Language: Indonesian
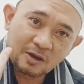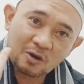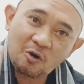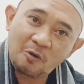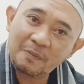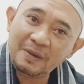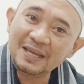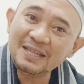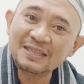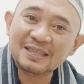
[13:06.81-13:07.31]

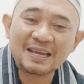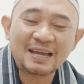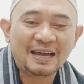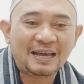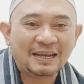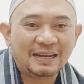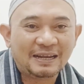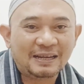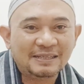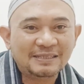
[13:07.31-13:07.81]

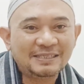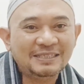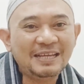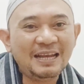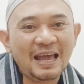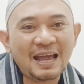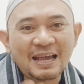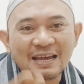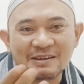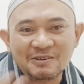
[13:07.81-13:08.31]
komentar.
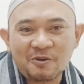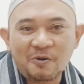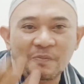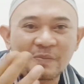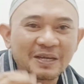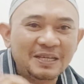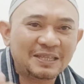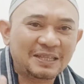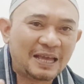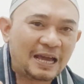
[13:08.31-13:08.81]
Silahkan
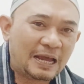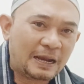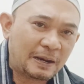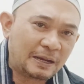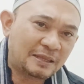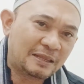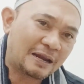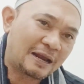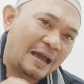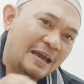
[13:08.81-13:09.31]

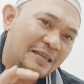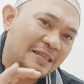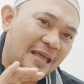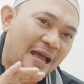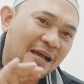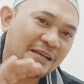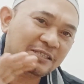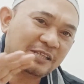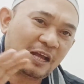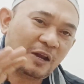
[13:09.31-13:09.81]
komentar terkait
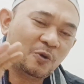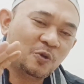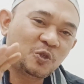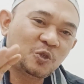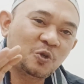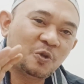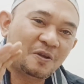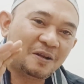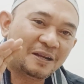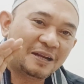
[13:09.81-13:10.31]

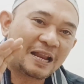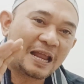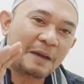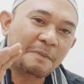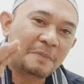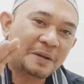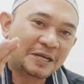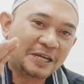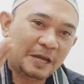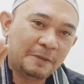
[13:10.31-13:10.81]
asal-usul
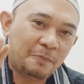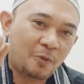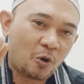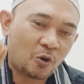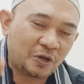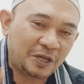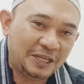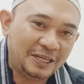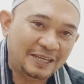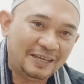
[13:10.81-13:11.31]
nama
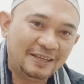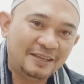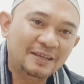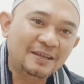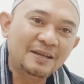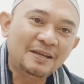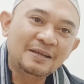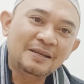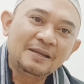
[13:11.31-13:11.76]
Depok ini.